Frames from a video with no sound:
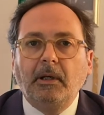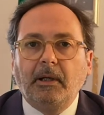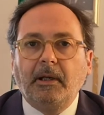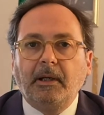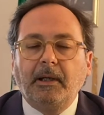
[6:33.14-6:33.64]

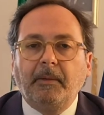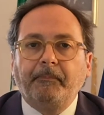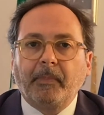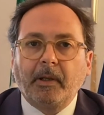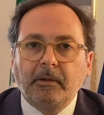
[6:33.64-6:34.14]
Eh,
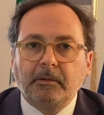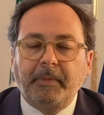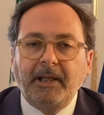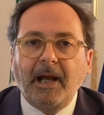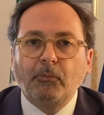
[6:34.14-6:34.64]

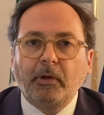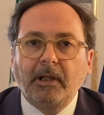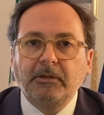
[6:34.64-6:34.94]
speriamo che la